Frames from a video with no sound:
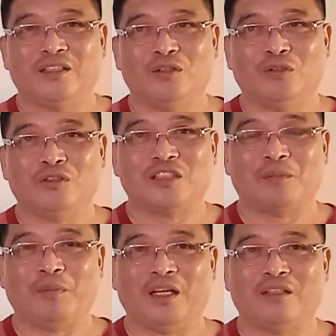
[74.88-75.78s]
doon
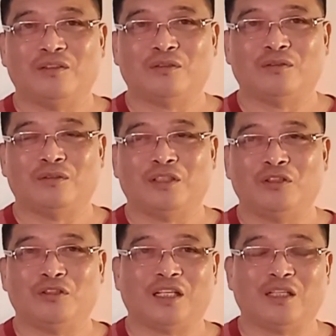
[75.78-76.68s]
sa plano kung ano
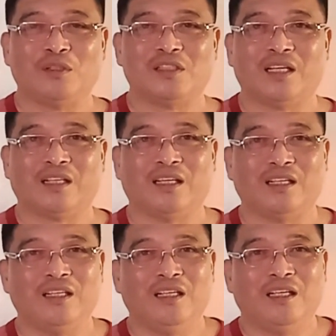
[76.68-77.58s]
yung gagawin sa
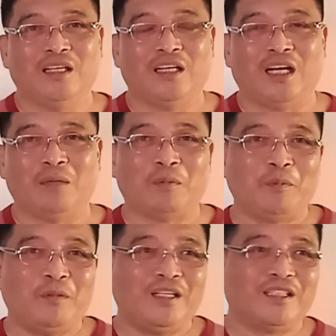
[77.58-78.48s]
hagdan, uh,
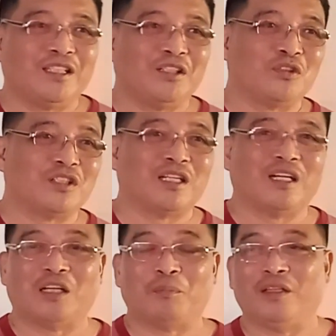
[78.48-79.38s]
mapipilitan yung
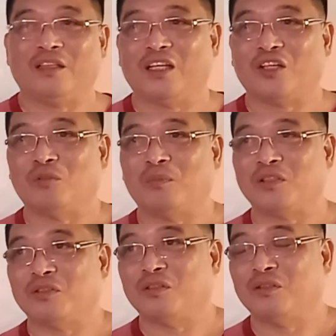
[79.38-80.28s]
isang karpintero,
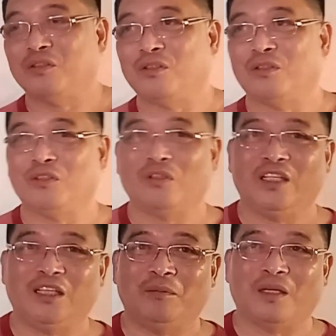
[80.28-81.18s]
mason, o yung
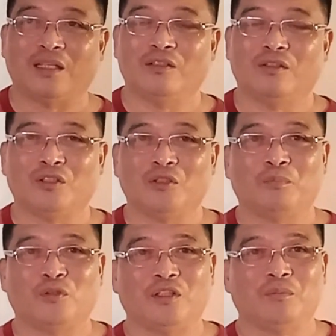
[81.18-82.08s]
leadman, yung
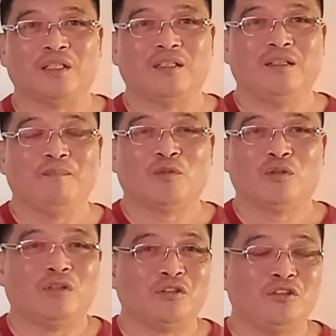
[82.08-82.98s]
foreman,
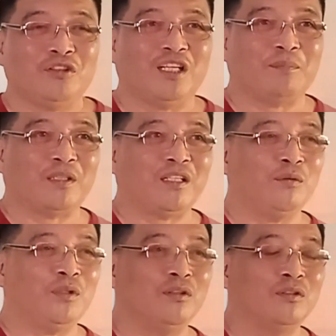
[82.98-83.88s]
kung ano yung dapat
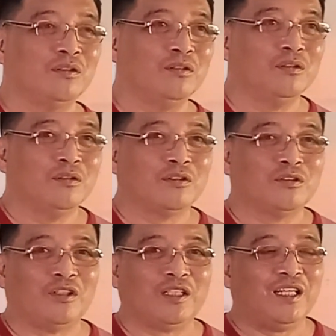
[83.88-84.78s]
gawin doon.
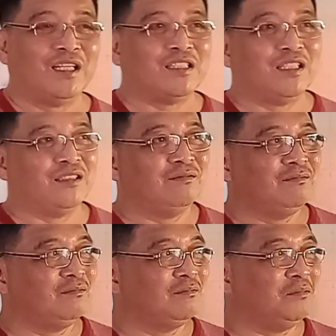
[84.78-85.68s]
So, kadalasan,
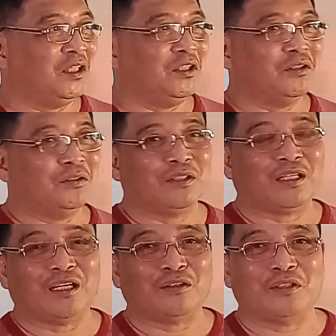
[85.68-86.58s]
medyo
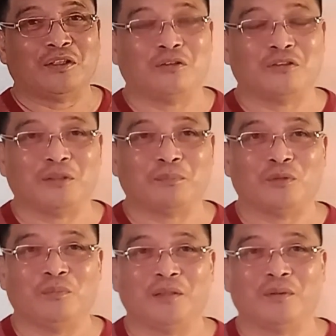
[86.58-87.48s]
nagkakaroon ng konting
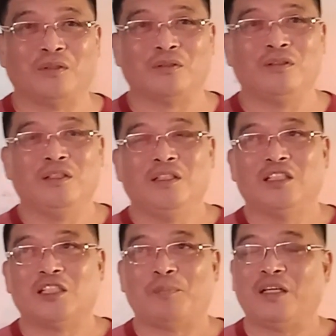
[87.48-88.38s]
problema doon,
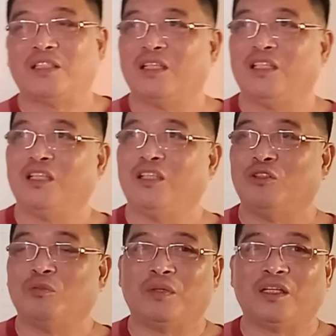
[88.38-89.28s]
especially
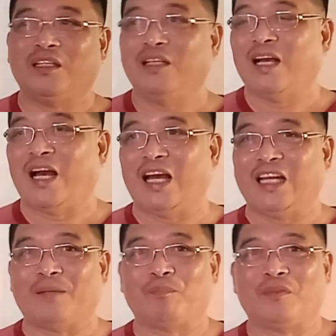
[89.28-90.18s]
yung
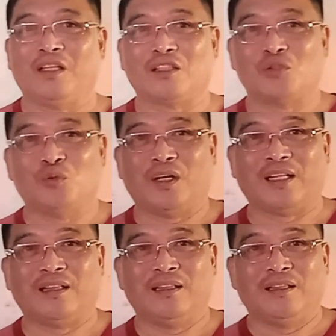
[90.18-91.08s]
paghanap ng
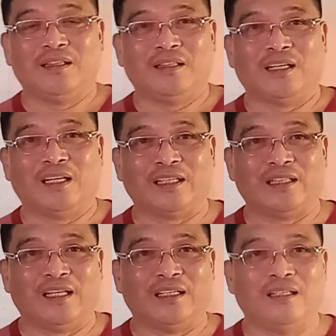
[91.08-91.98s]
sukat ng
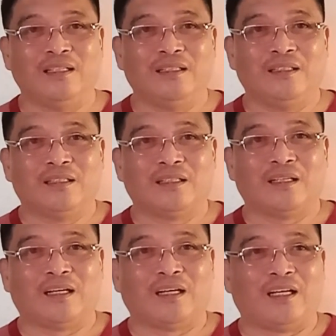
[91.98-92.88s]
hagdan.
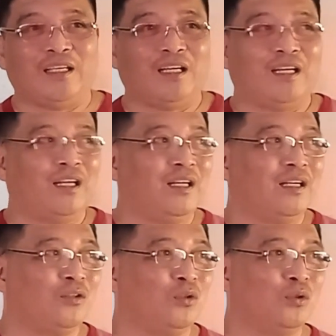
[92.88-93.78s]
Kaya,
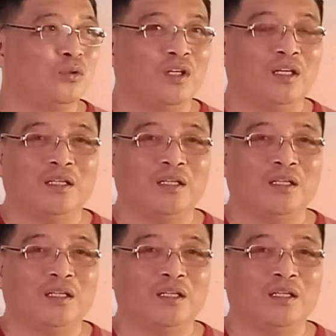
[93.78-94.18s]
kung